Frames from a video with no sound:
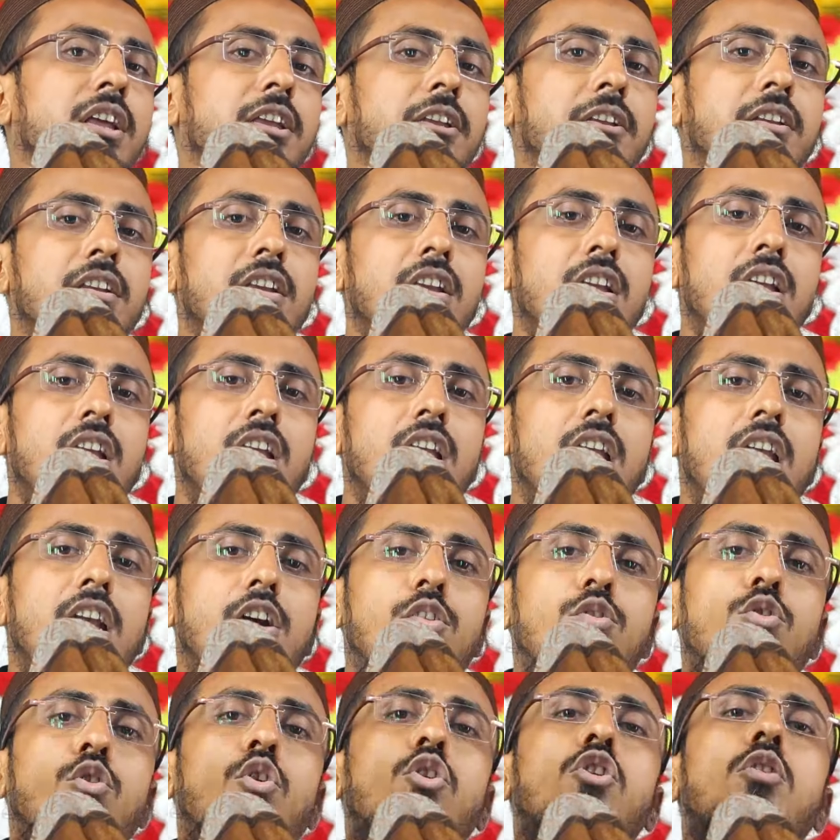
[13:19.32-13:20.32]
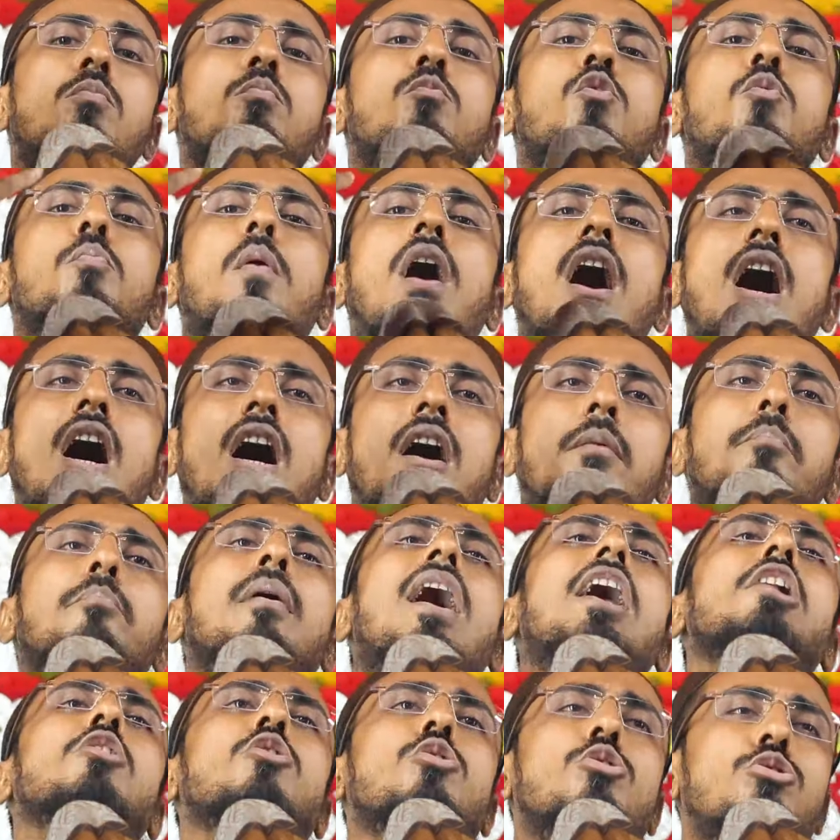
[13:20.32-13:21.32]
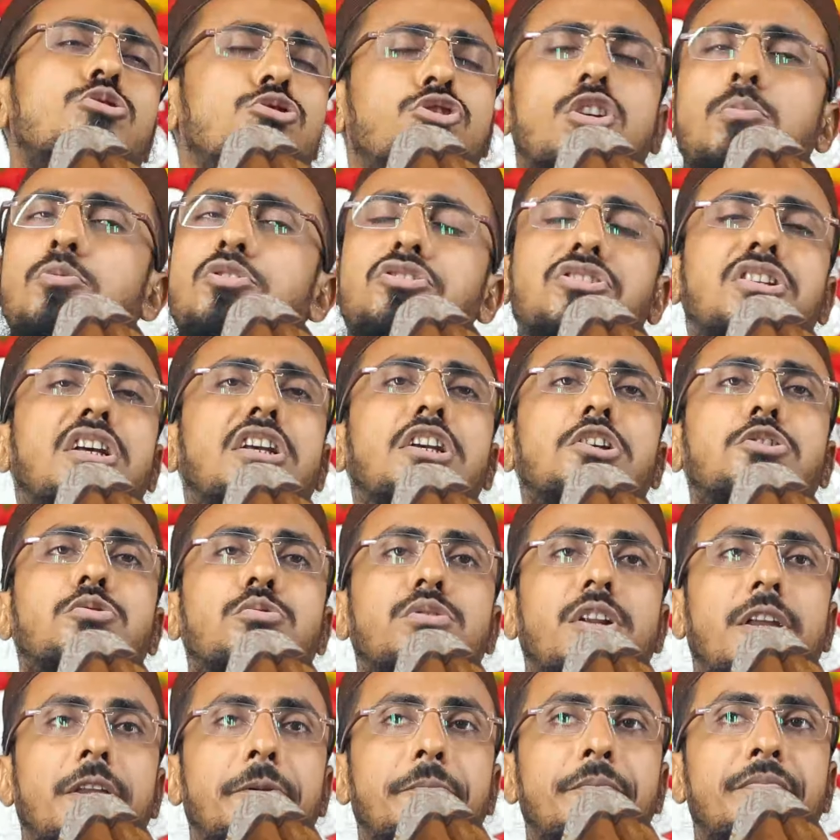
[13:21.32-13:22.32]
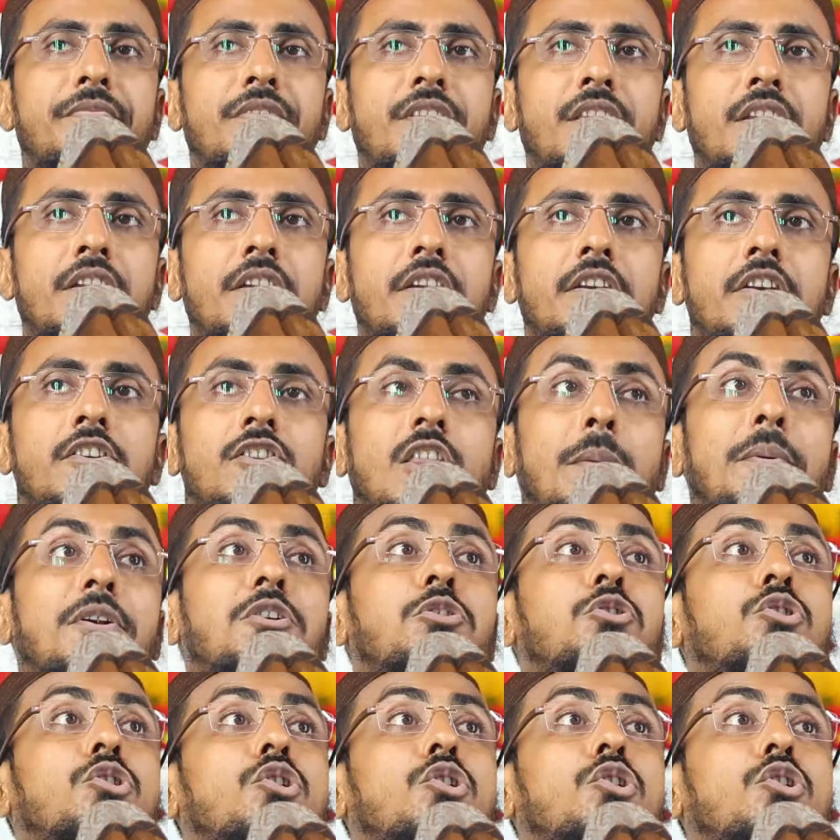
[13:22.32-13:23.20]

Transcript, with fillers: নেই এগুলো হলো মুবা ভালো সমস্যা কিছু নেই তবে